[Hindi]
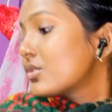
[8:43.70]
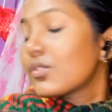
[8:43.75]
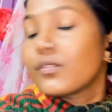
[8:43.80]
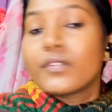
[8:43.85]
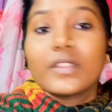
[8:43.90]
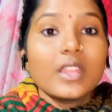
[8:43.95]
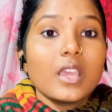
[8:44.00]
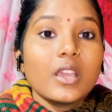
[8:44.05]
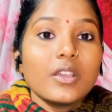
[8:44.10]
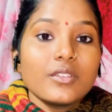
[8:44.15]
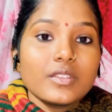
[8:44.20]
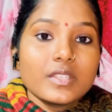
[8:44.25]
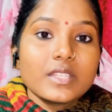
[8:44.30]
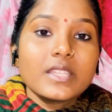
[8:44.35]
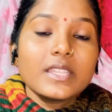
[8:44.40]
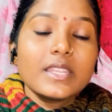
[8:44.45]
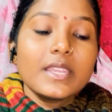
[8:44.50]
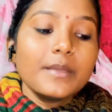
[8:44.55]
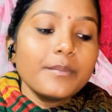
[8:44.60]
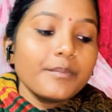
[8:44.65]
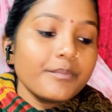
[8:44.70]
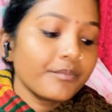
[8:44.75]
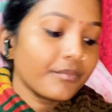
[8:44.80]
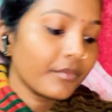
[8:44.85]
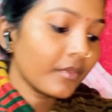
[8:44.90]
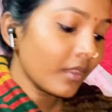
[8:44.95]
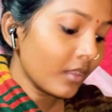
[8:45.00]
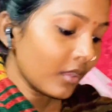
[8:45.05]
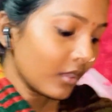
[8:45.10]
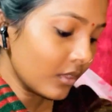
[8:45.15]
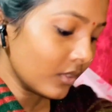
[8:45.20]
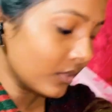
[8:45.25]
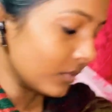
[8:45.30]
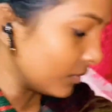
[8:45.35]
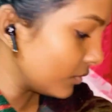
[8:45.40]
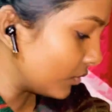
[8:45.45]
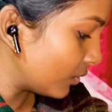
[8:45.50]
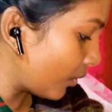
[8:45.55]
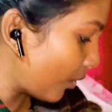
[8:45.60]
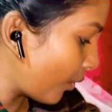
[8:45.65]
सुविधा हो इसलिए
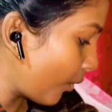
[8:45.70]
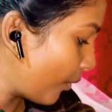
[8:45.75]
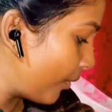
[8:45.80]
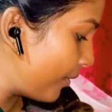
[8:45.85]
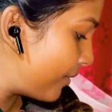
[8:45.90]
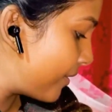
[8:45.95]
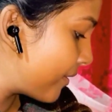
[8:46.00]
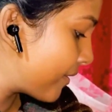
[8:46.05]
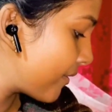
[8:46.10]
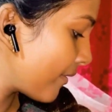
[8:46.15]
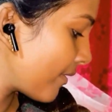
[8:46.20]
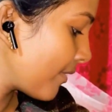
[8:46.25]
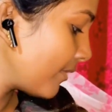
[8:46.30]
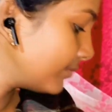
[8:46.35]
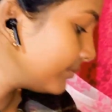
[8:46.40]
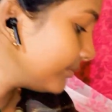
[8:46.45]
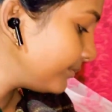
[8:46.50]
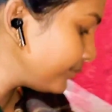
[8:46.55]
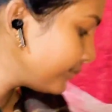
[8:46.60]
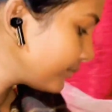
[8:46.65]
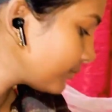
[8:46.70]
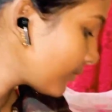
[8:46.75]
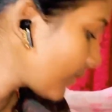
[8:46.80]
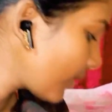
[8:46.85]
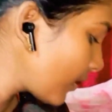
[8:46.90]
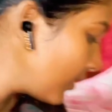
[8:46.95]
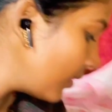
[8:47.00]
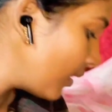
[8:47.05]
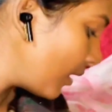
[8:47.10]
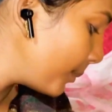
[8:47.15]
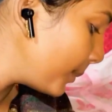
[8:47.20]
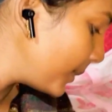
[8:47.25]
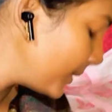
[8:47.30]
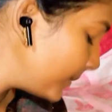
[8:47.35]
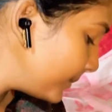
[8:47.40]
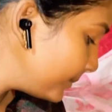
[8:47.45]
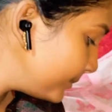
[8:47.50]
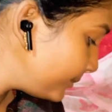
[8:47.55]
तो यहाँ पर